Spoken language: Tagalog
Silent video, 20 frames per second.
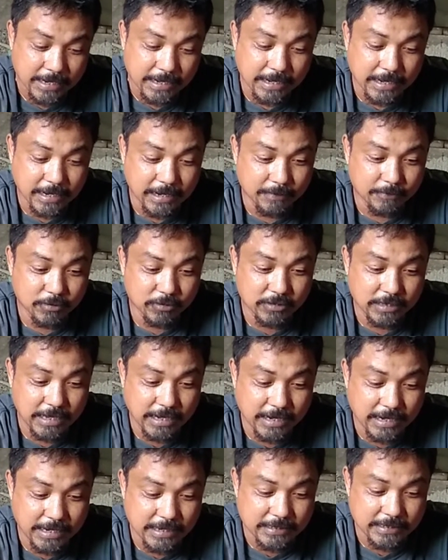
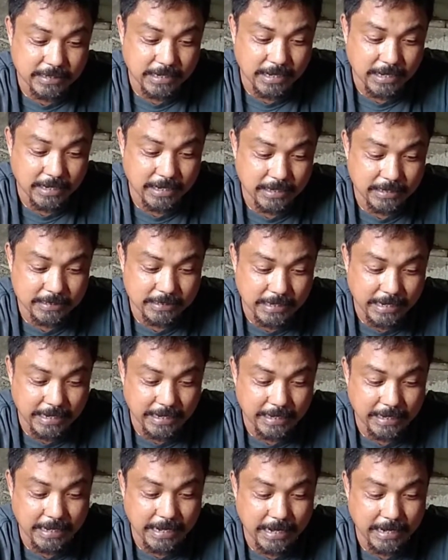nakabutang nga sa sa
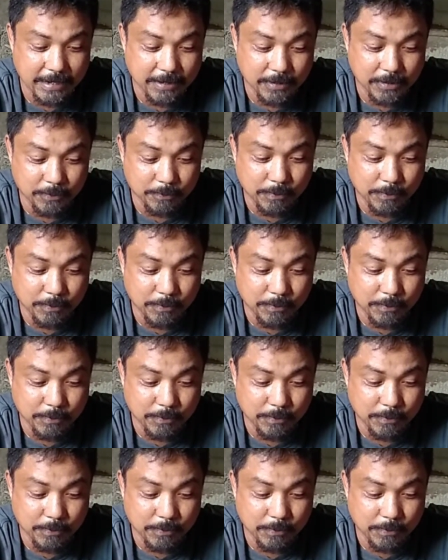ilang